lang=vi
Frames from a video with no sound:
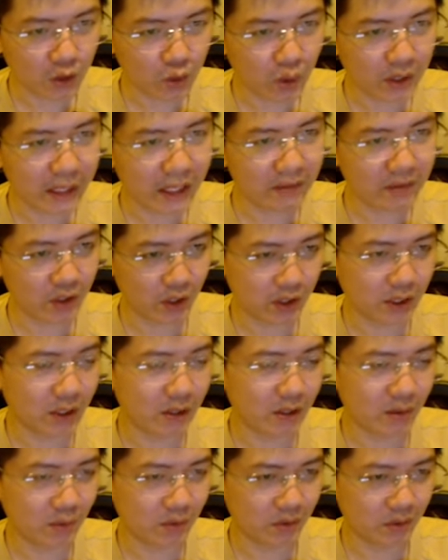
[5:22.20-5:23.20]
đoạn này phải nói
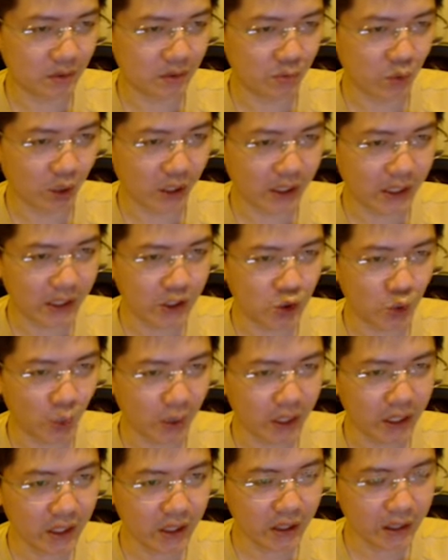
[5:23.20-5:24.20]
thật là mọi người nên
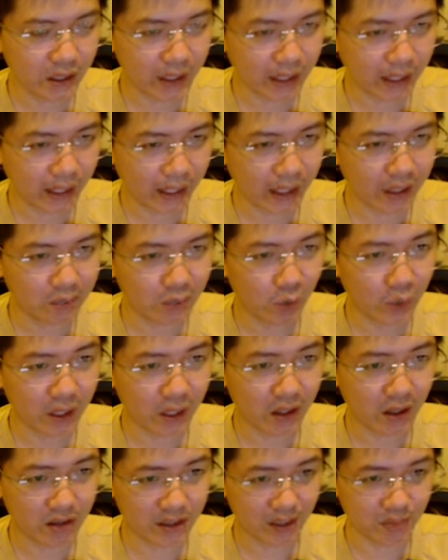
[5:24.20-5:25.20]
chú ý những cái mô
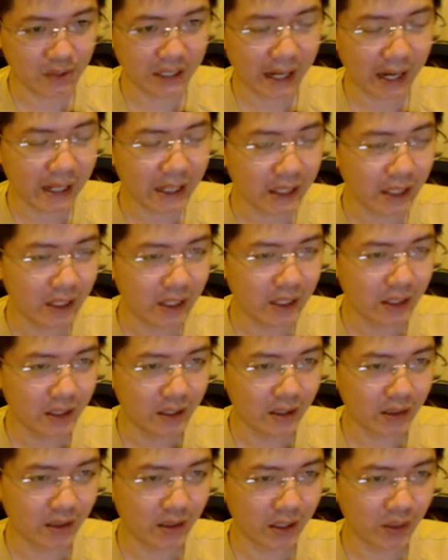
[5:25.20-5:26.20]
hình cờ giảm giá ấy.
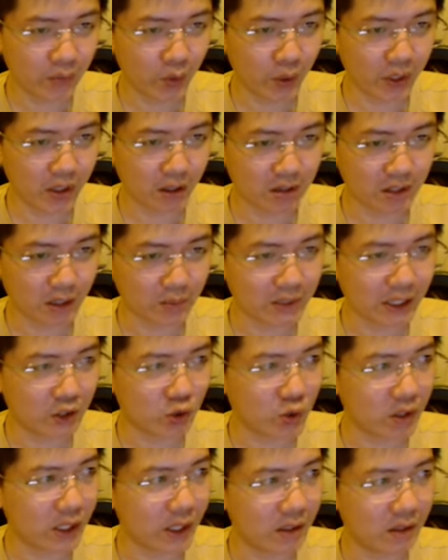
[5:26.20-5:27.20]
những cái mô hình cờ giảm
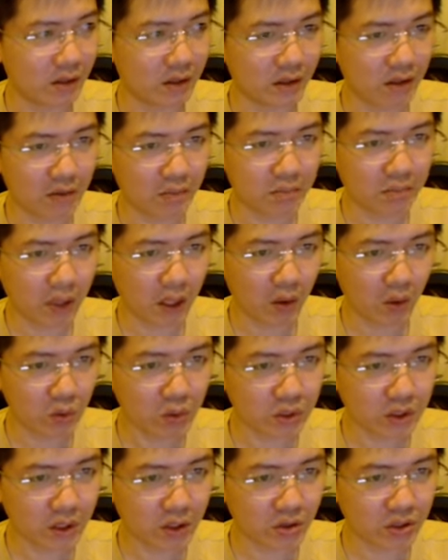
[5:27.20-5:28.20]
giá xuất hiện như là con
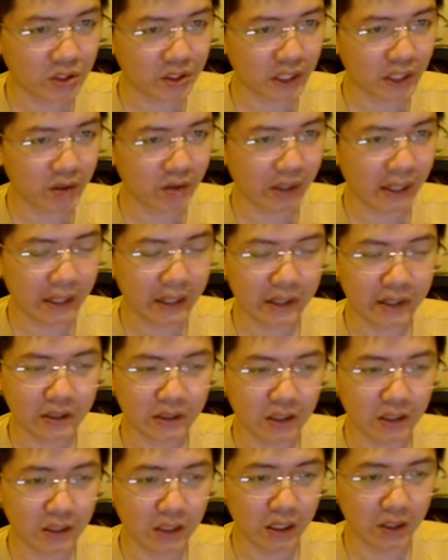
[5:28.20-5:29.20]
PAU như là con CRE ấy,
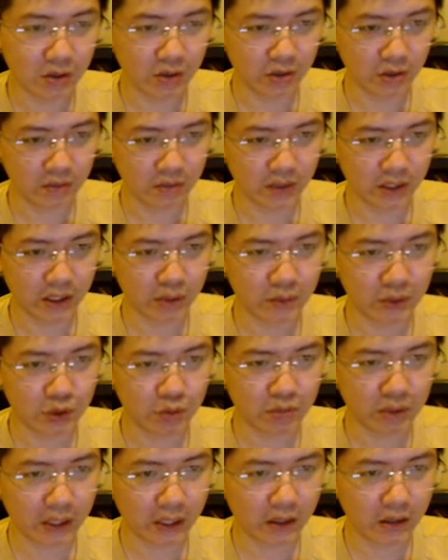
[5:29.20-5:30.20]
rất nhiều và nếu mà
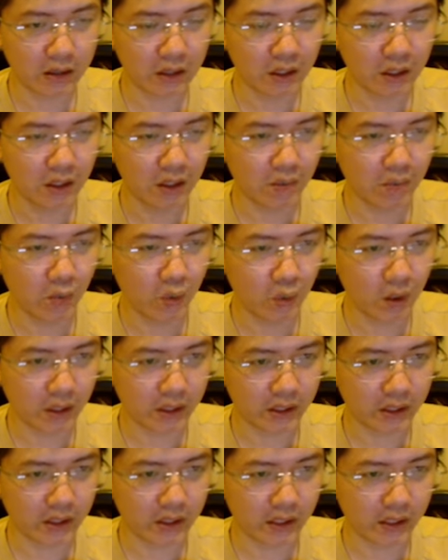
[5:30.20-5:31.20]
chúng ta
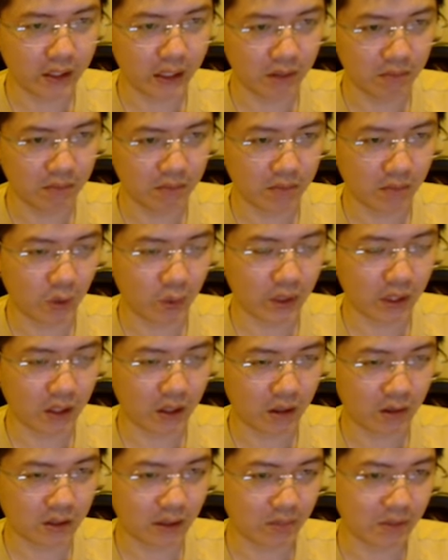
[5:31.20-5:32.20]
mua những cái điểm mô hình
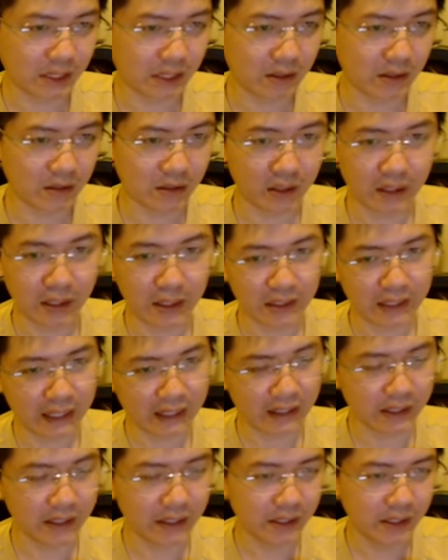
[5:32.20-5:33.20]
cờ giảm giá được tự hình
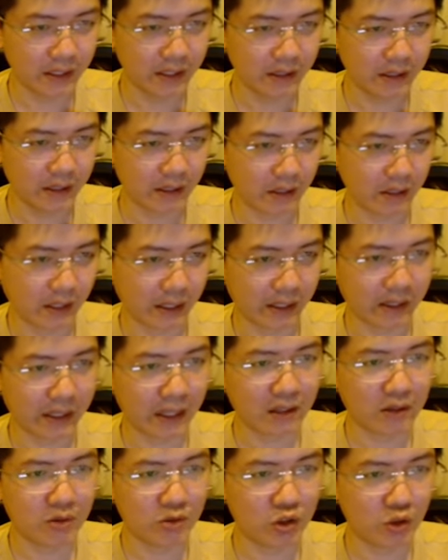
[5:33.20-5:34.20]
thành ấy thì khả
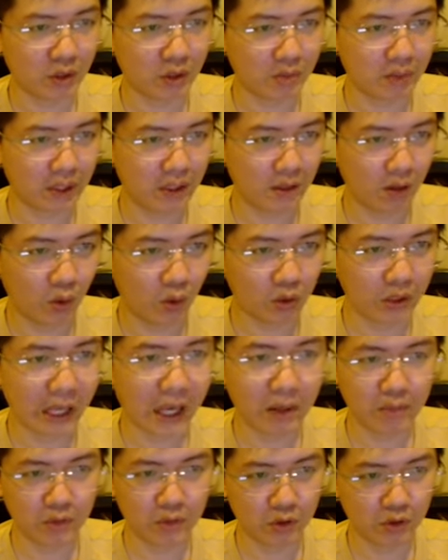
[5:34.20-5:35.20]
năng là chúng ta bị lỗ
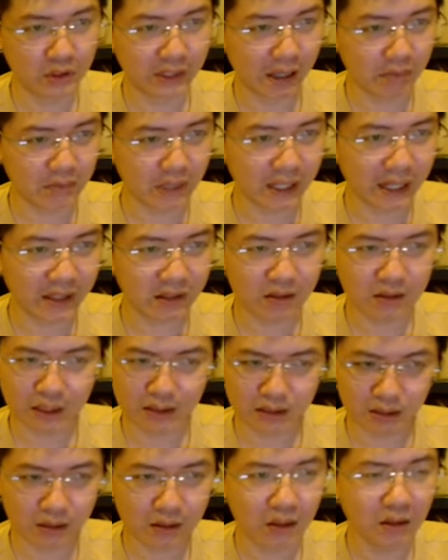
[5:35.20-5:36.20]
thêm nó giảm nhanh
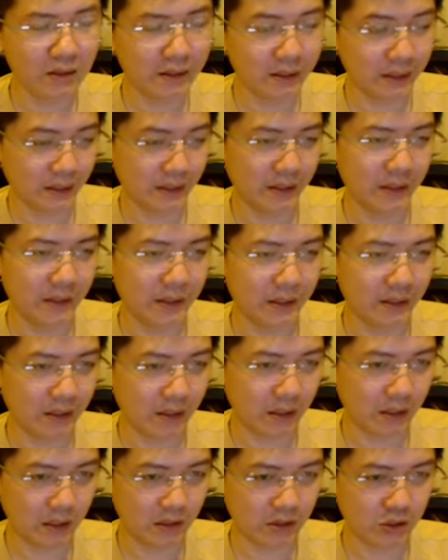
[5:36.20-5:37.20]
là rất lớn ấy.
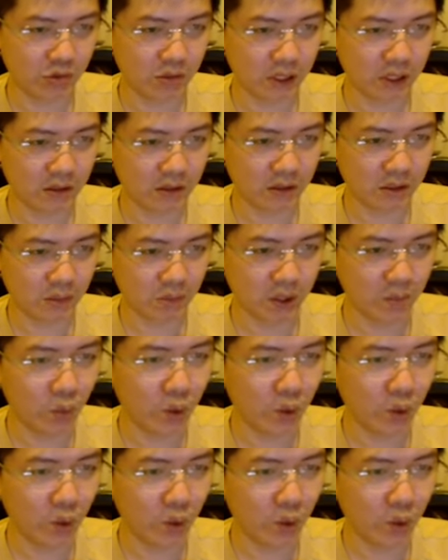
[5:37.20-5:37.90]
nên là chúng ta không